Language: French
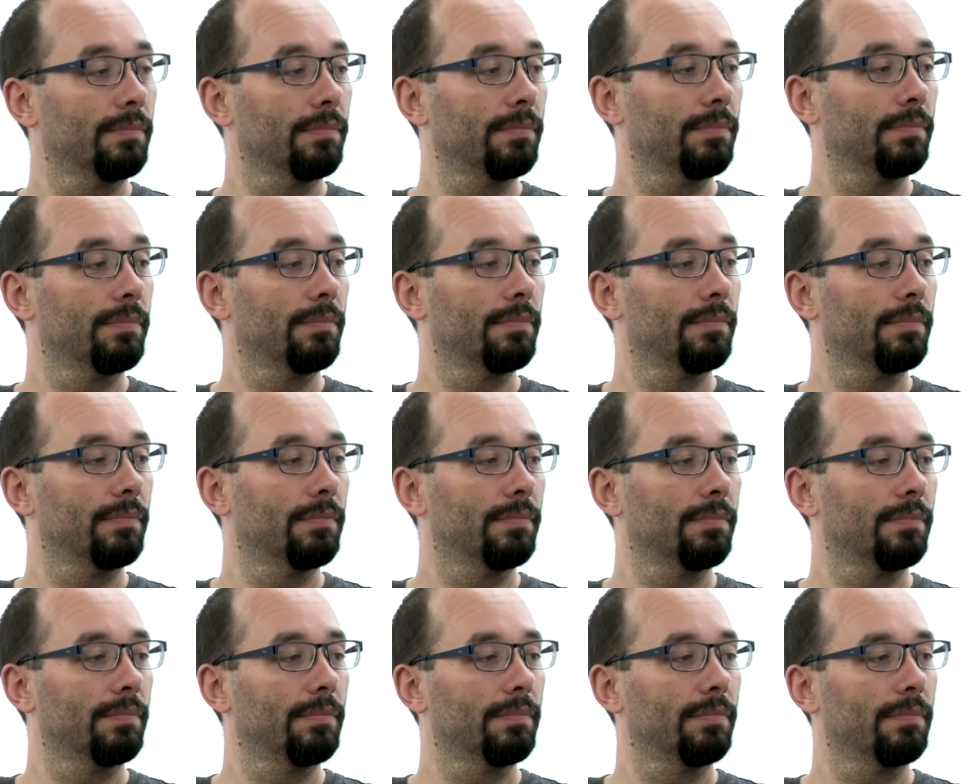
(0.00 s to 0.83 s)
j'aimais pas trop.
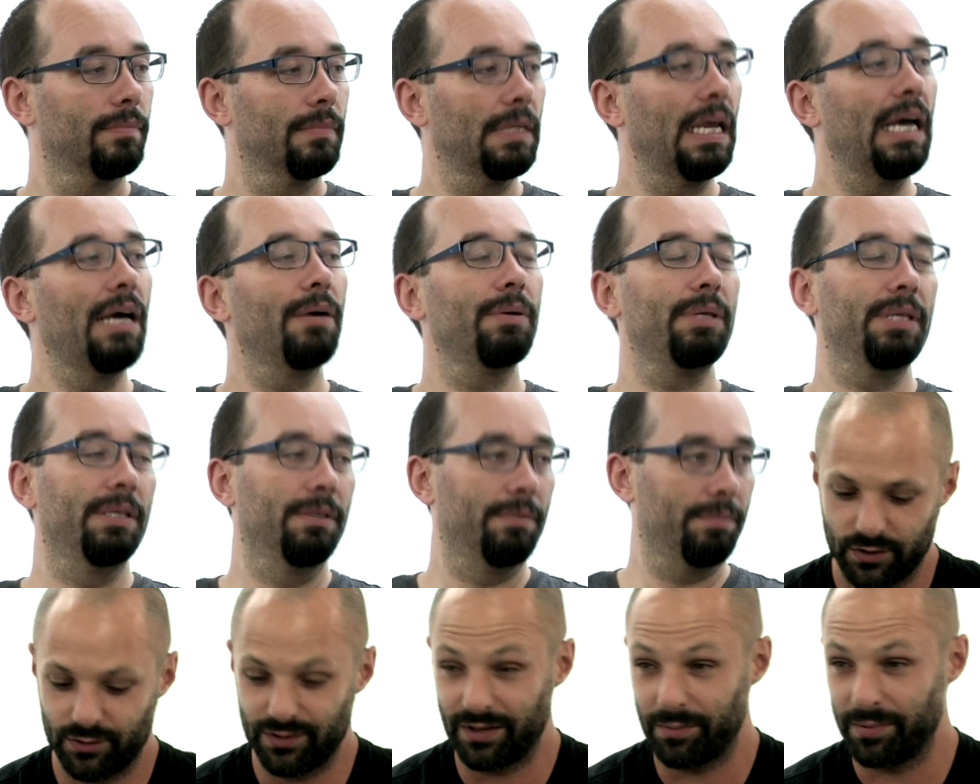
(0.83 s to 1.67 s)
Ah
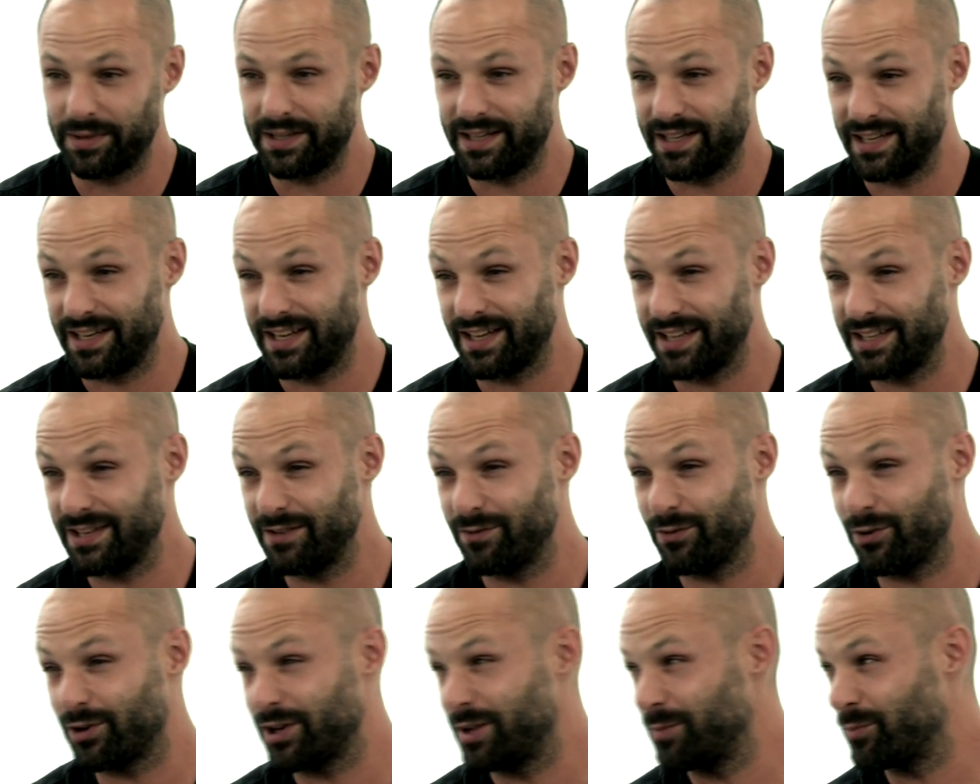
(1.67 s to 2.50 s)
Ensuite, après, tu as les
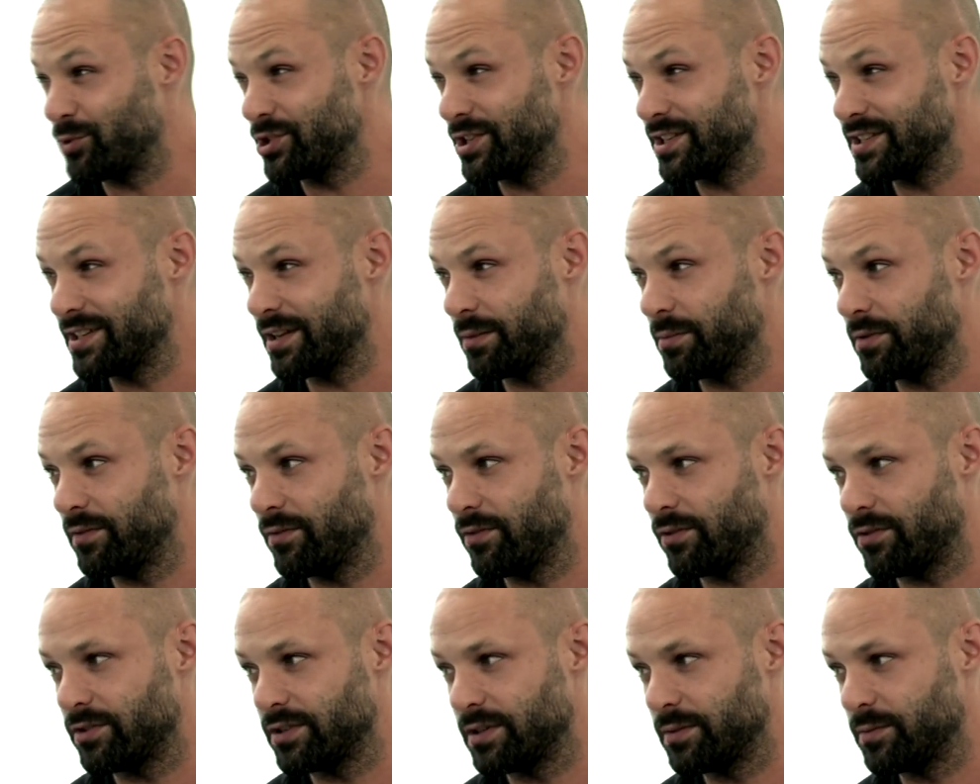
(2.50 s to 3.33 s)
carnivores qui mangeaient les
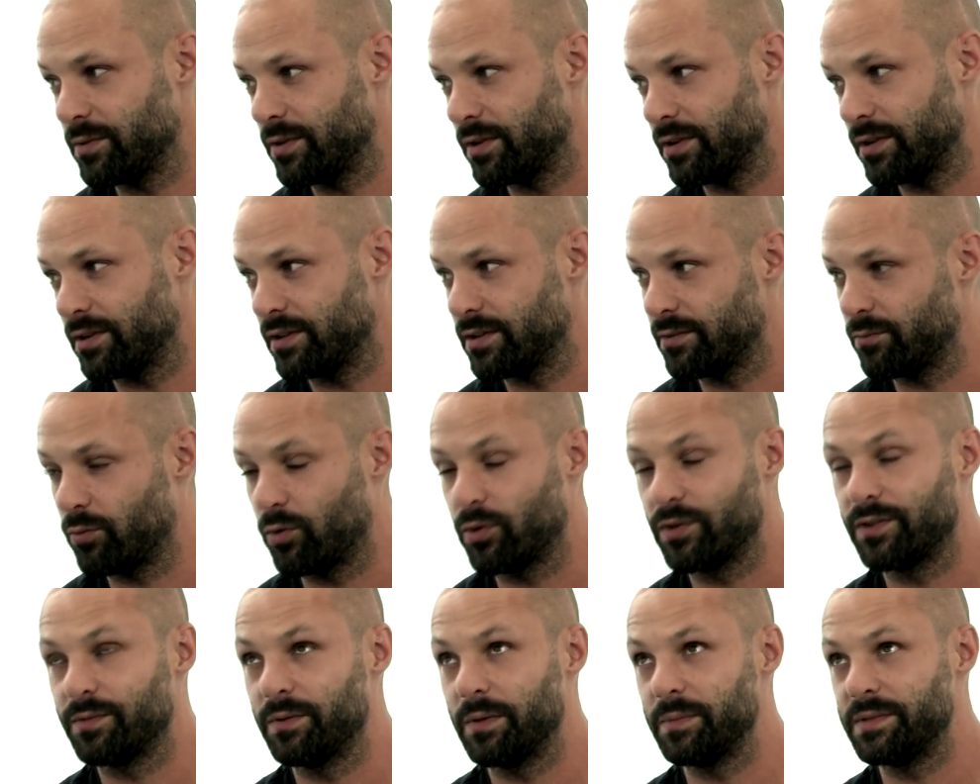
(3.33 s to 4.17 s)
herbivores. Euh, bon,
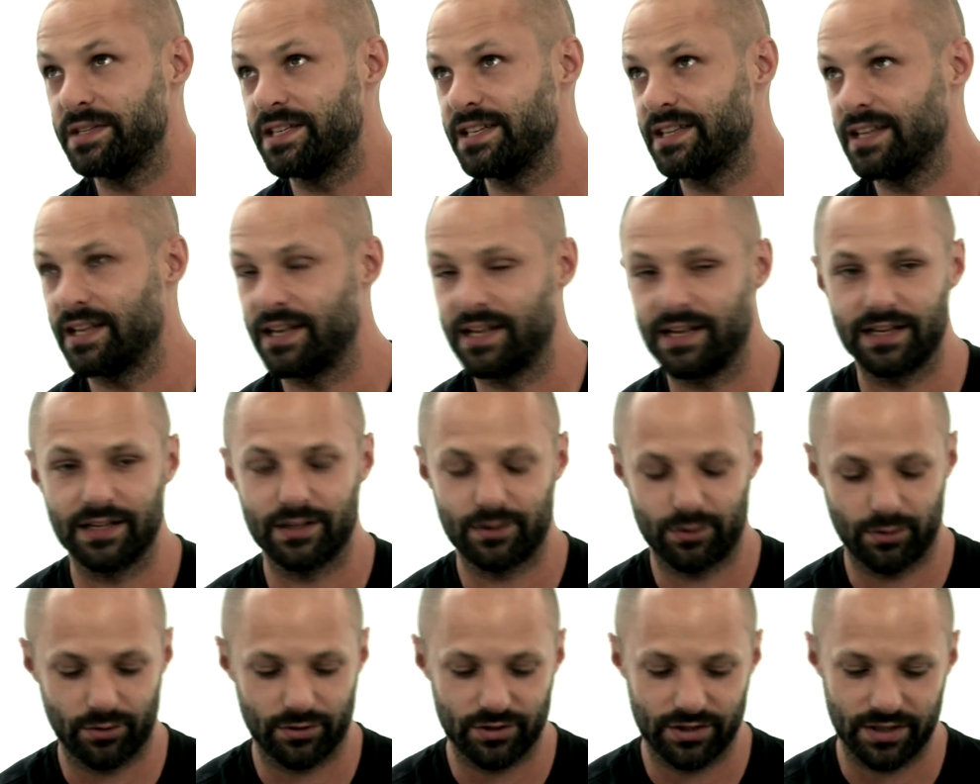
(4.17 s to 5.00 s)
même si c'est la
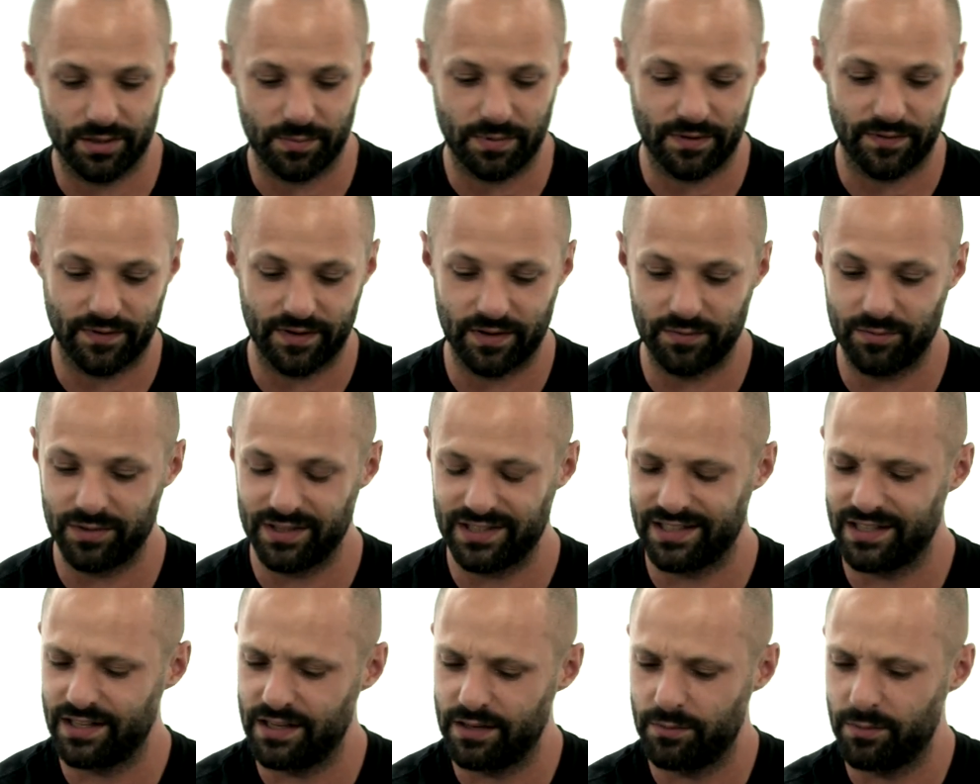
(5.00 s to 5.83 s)
nature, j'étais pas fan, mais
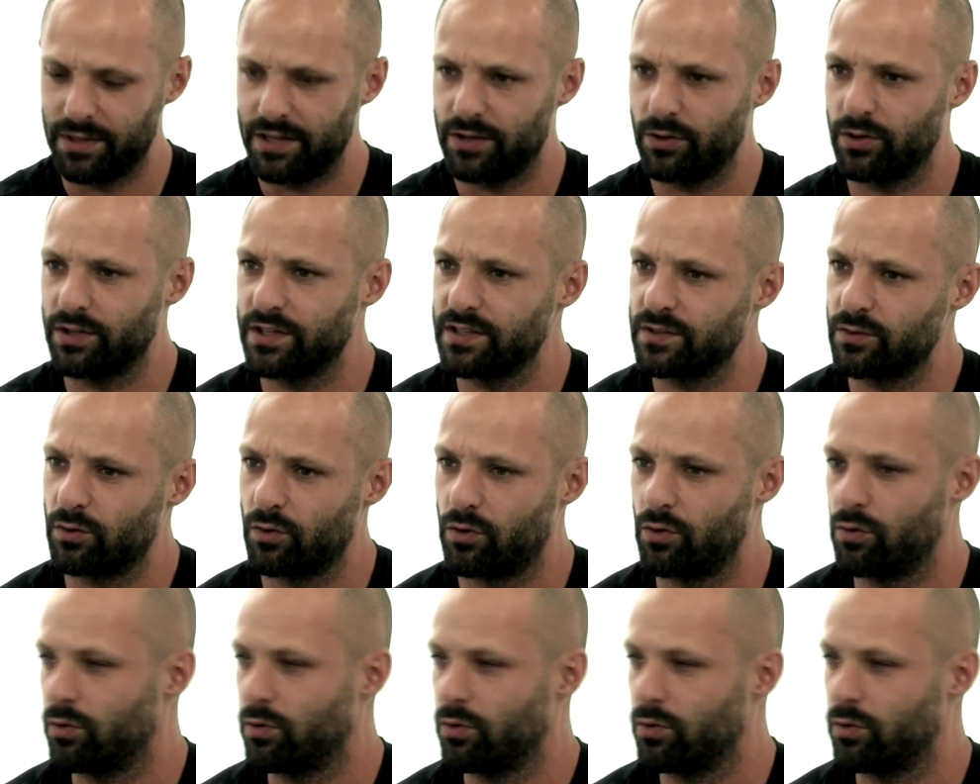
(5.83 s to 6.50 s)
c'est les mettre dans des enclos